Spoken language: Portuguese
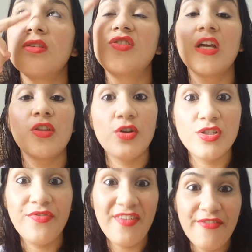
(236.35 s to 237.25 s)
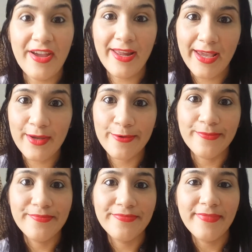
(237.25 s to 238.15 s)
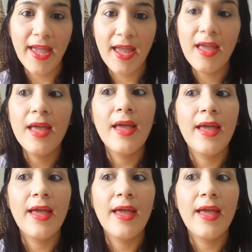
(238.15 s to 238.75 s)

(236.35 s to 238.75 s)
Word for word: dia 2 de fevereiro, né?